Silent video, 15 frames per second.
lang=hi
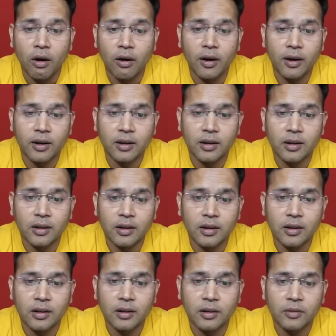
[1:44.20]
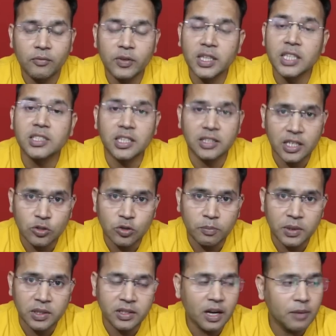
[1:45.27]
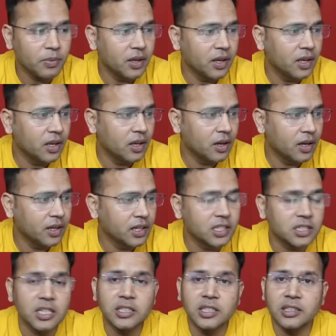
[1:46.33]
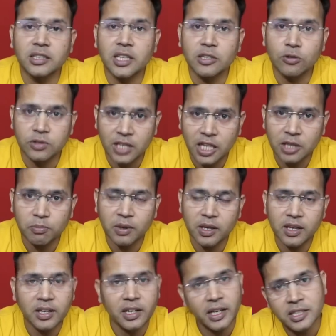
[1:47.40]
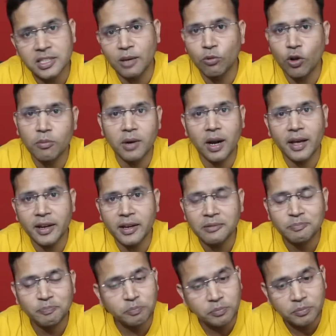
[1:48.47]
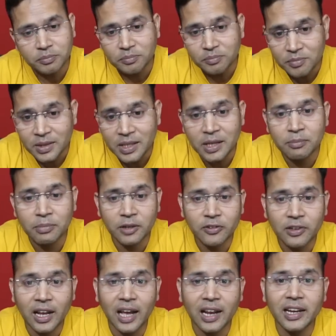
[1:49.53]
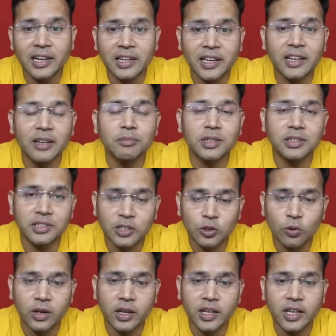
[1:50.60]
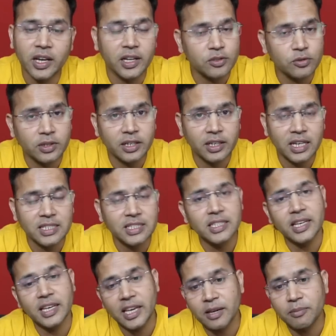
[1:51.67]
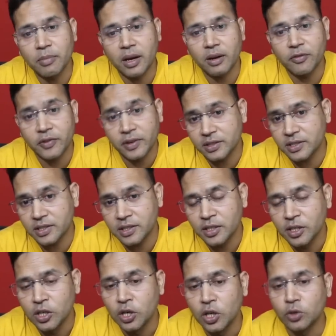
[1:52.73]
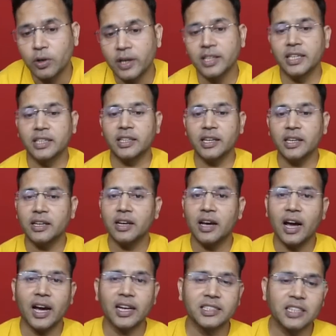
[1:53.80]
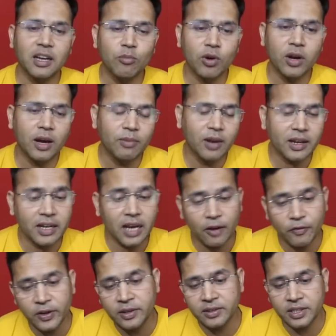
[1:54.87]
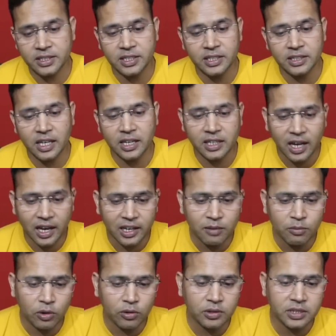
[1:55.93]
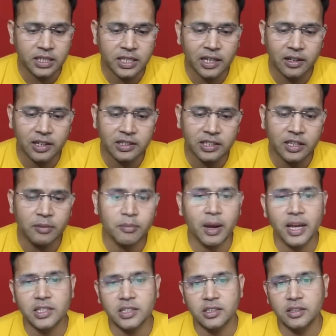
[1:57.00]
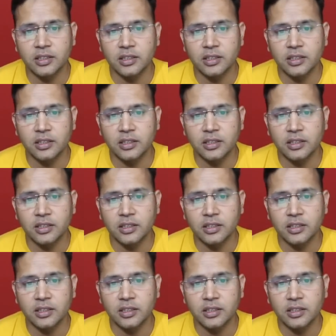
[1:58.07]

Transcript: और विदित सत्ताईस सौ पंद्रह पे हैं हरिकृष्णा सत्ताईस सौ सात पे हैं रेटिंग सब लोग बढ़ा रहे हैं बट फिलहाल इंडिया नंबर थ्री हो गए हैं अर्जुन इरकासी एक बार फिर से तो आइए देखते हैं आज का मुकाबला काफ़ी इंटरेस्टिंग था काले मोरों से खेल रहे थे ये मैच